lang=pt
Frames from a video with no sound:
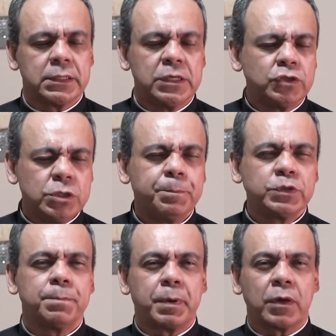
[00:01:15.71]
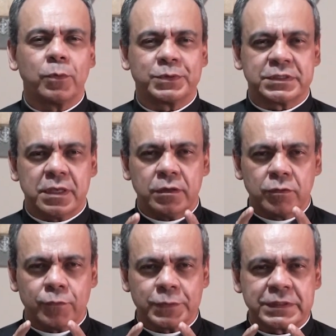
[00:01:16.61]
Que tipo de
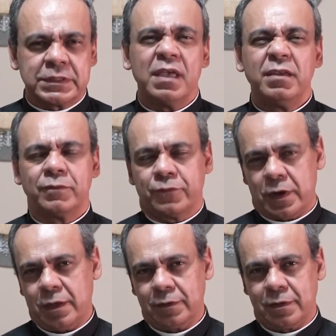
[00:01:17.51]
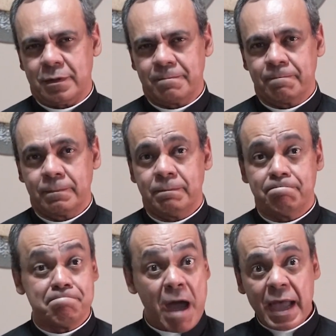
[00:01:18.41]
preconceito você enfrenta?
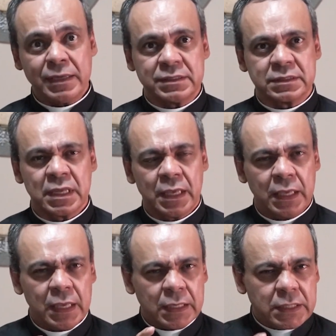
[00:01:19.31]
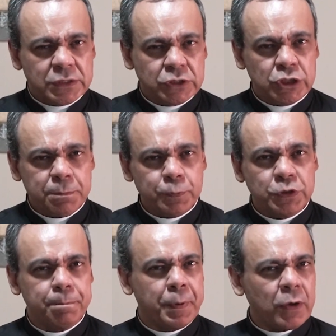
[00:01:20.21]
Mas, que tipo
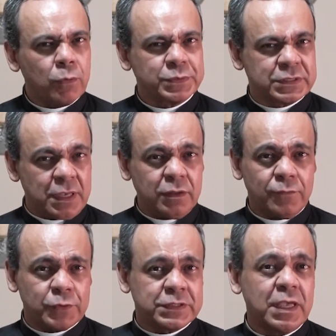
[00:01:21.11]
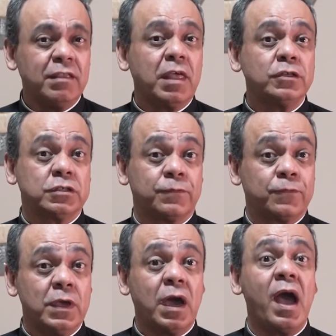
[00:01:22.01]
de preconceito você
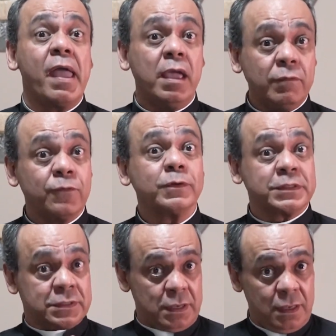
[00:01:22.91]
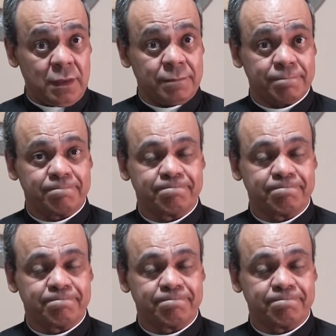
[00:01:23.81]
identifica em você?